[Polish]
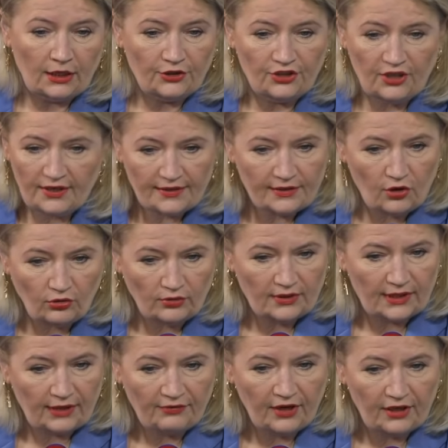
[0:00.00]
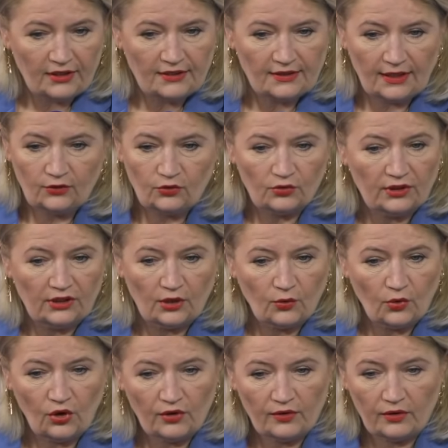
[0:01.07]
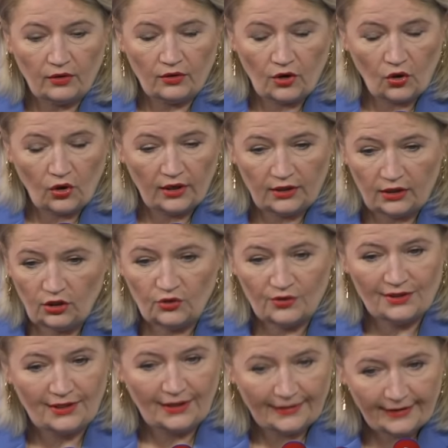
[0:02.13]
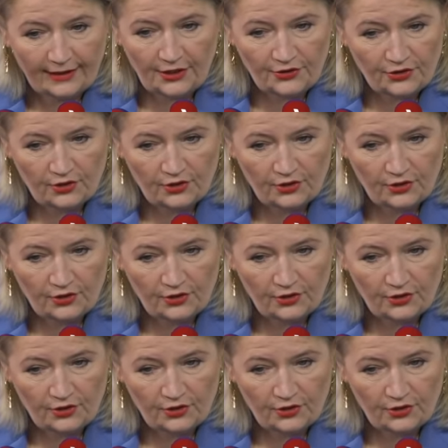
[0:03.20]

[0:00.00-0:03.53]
Gdzie jest kot z Afganistanu odegrał rolę i go zjedli,